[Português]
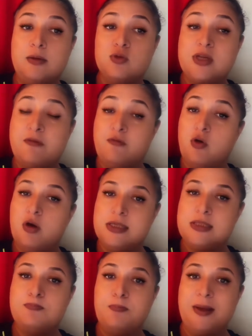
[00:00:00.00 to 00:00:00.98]
os
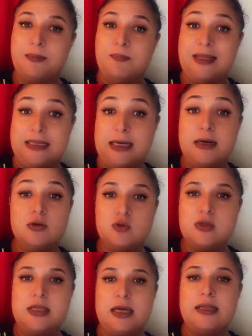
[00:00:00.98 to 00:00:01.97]
avós
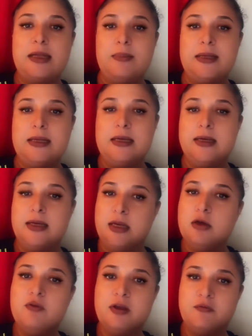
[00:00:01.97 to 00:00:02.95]
maternos, né, da mãe dele
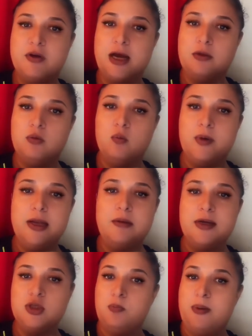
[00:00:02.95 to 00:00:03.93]
queriam ter ficado com
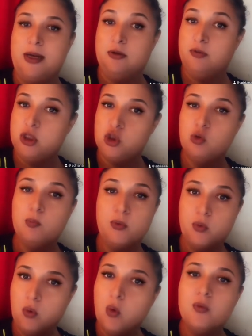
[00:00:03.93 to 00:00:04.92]
ele, mas o pai não deixou
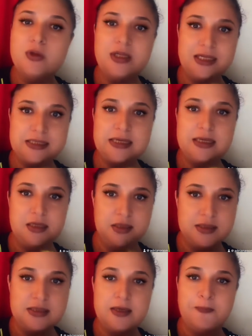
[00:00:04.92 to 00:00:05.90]
por conta dessa
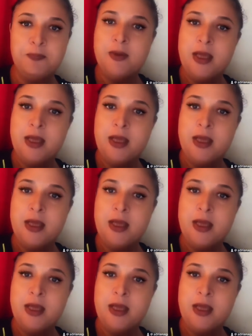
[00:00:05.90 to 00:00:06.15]
herança